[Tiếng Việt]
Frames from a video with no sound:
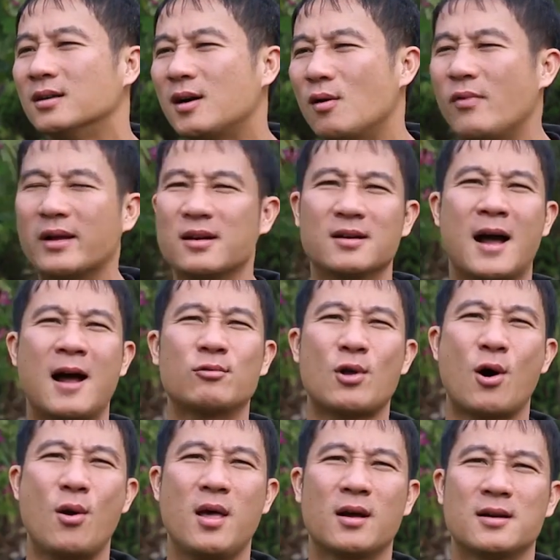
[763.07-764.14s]
Không phải cứ cáo
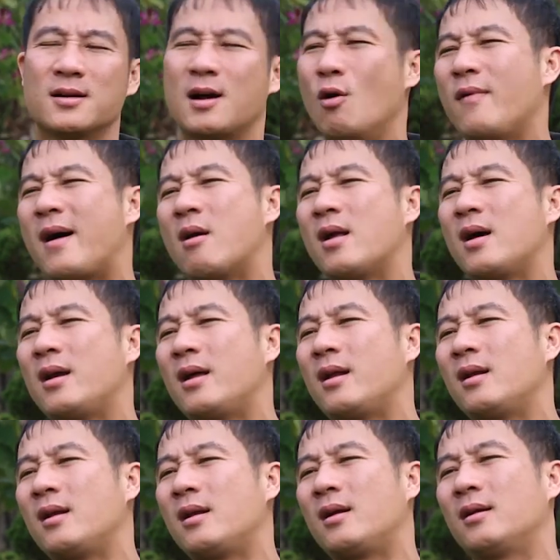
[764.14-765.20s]
to là cứ cấu vào là
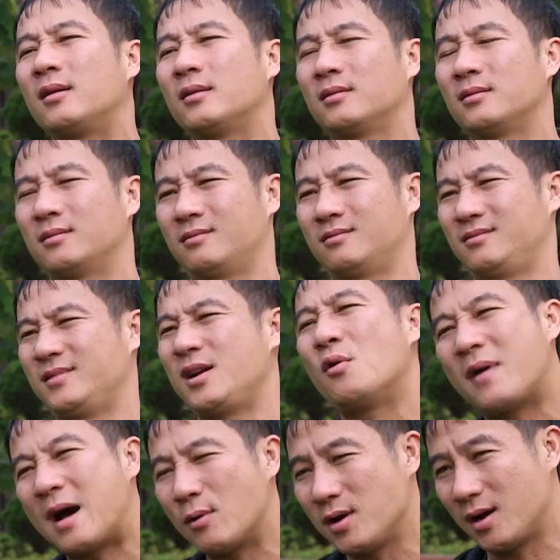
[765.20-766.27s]
là, là đầu
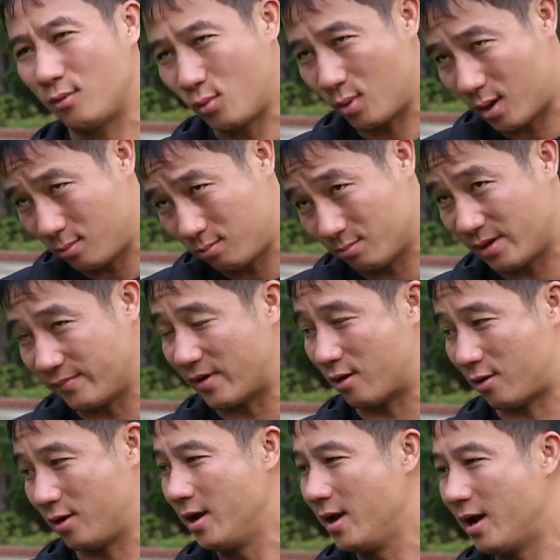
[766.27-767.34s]
vào được, đúng không? Mình phải
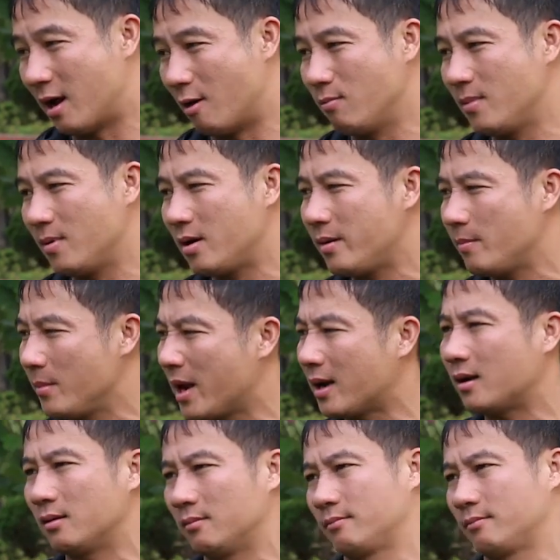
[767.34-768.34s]
nói ông biết